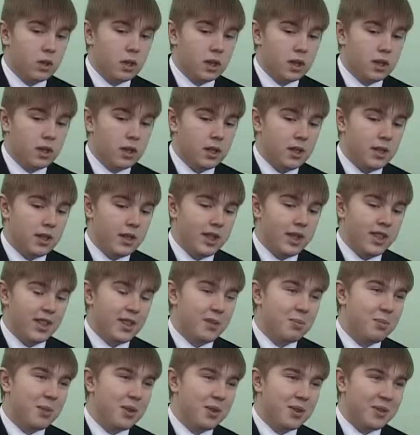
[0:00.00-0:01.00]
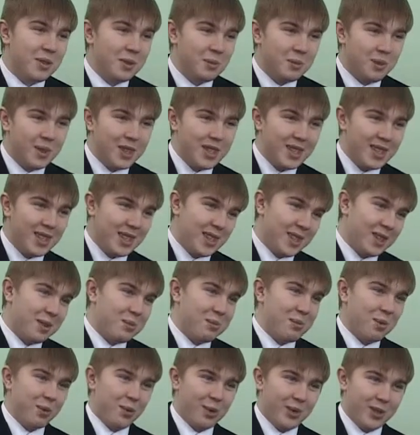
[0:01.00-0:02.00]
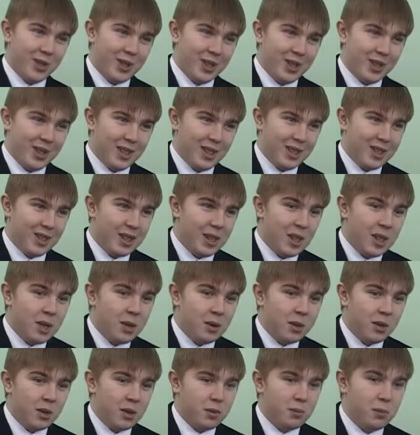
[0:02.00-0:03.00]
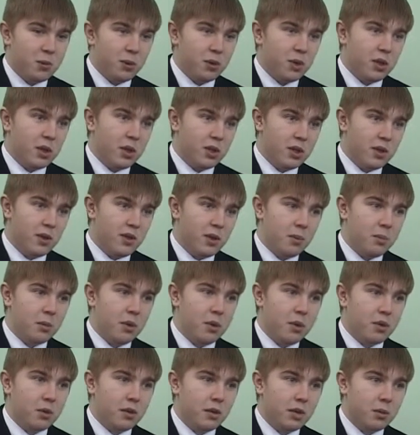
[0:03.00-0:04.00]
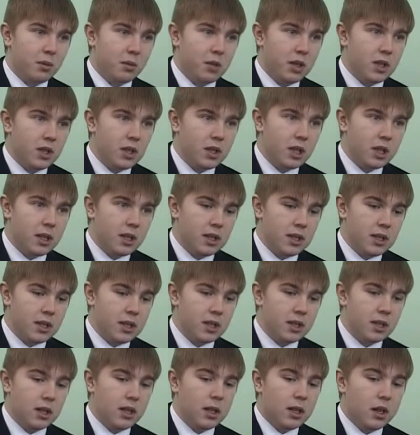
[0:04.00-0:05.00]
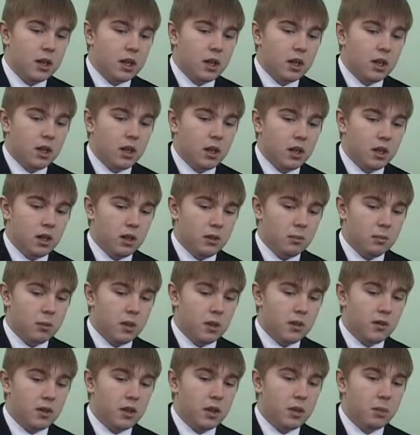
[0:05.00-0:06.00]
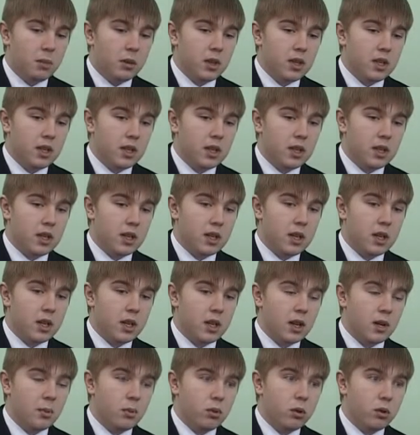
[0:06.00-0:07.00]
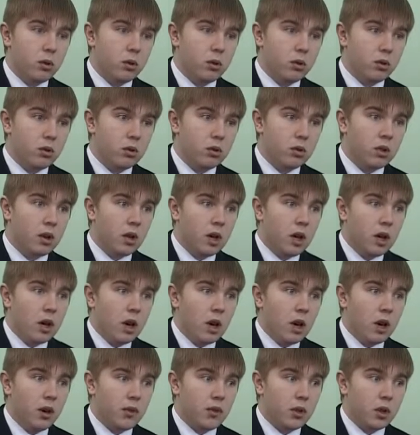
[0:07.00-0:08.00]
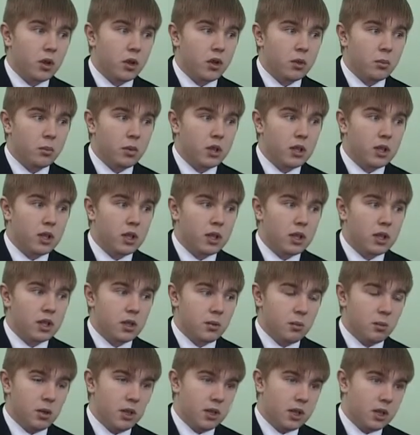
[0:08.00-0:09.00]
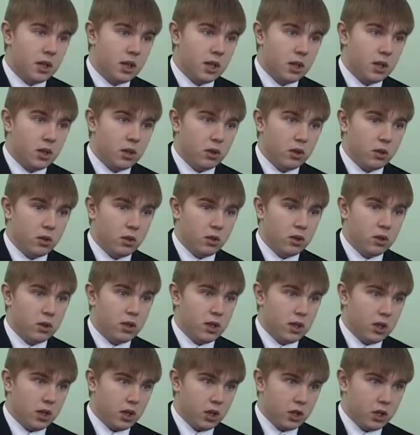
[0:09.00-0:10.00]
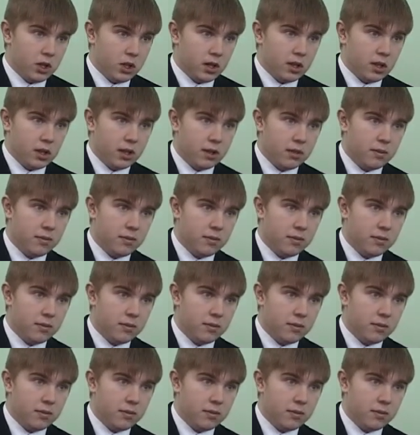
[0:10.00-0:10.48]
Хотели занять первое место, так и получилось. У нас получилось два первых места. Один, э, первое место за работу, а второе место из администрации города Снежинска.